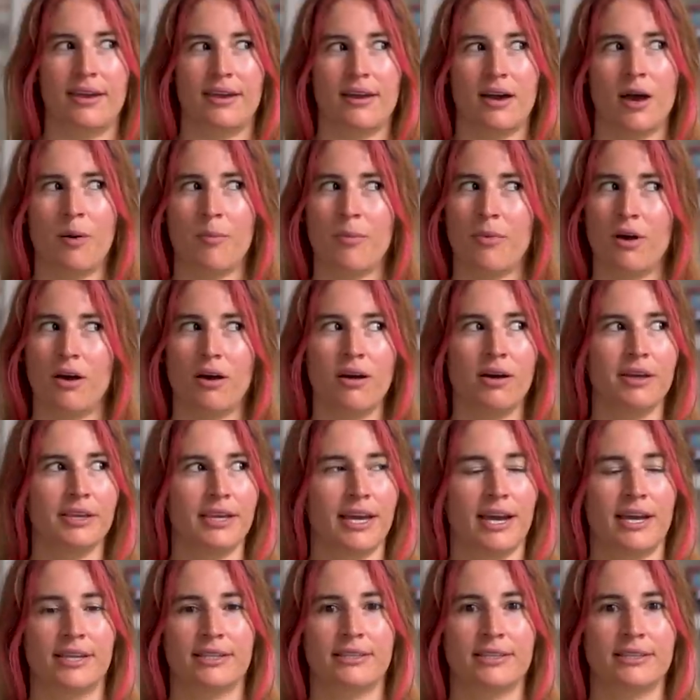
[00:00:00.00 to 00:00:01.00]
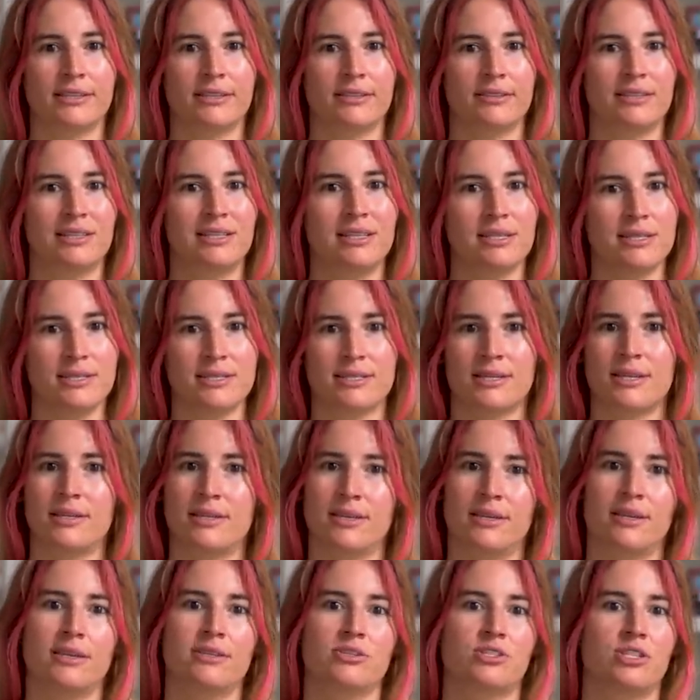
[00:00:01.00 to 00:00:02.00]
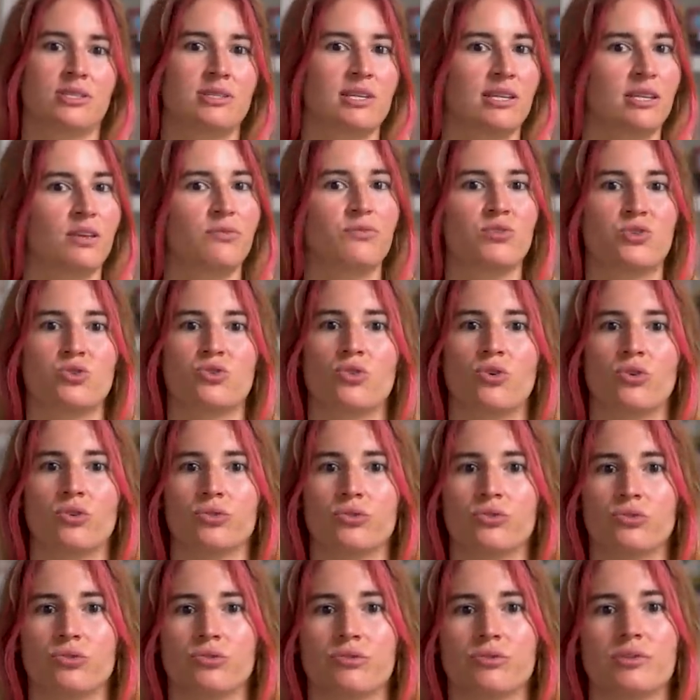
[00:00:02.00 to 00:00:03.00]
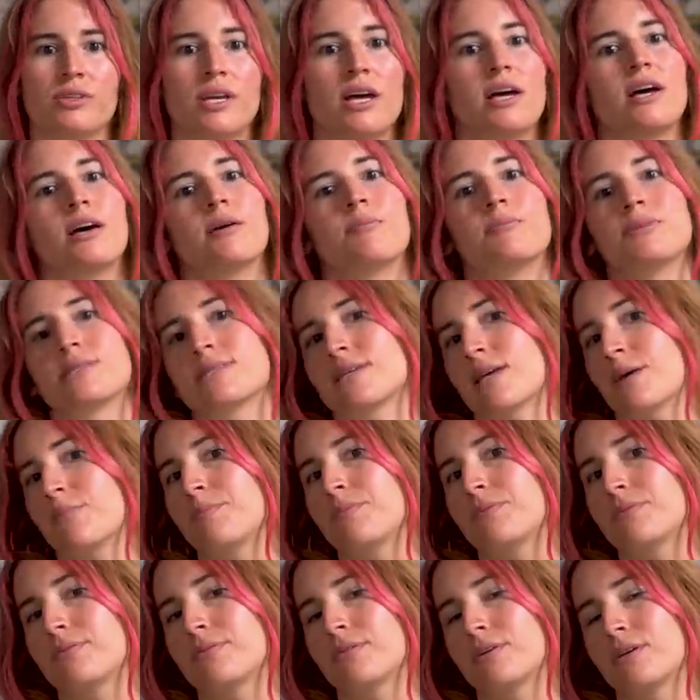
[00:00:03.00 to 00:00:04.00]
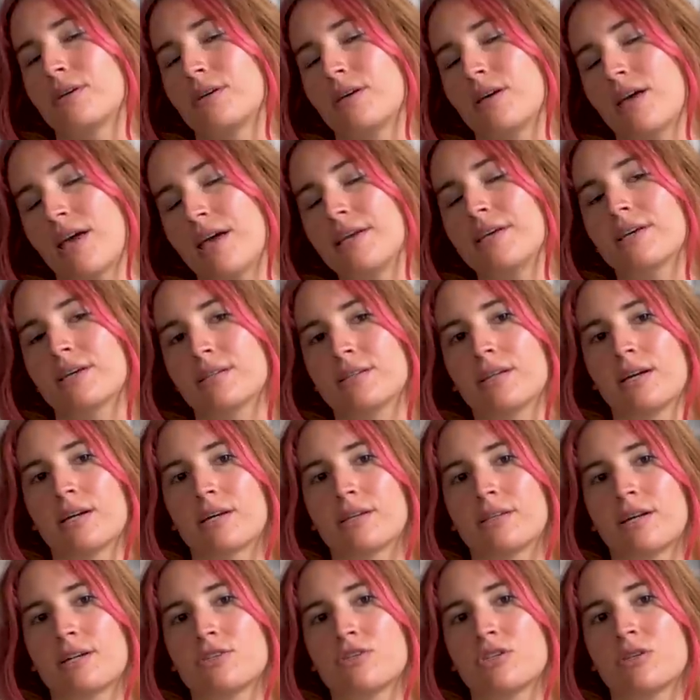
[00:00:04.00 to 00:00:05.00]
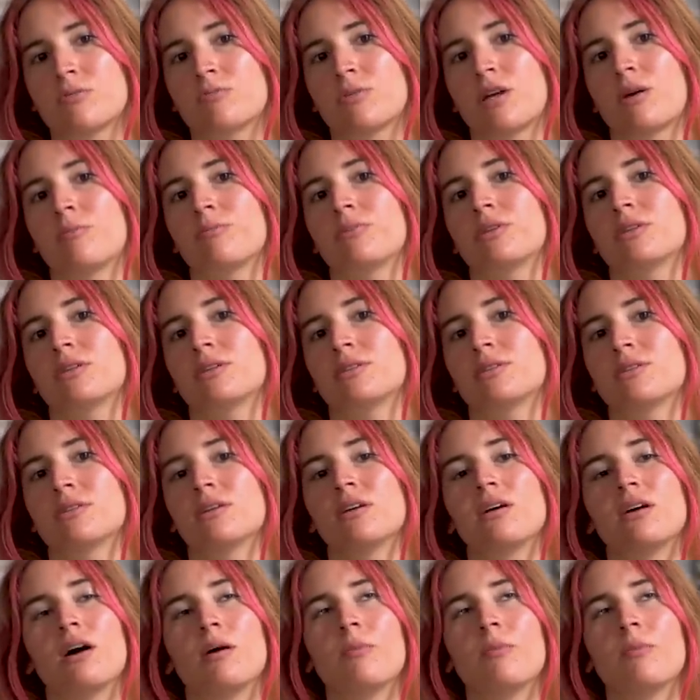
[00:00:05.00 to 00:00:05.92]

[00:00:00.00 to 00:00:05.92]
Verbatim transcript: Ama yani lisede işte teneffüs olduğunda biz hep e, en yakın arkadaşlarımdan biriydi.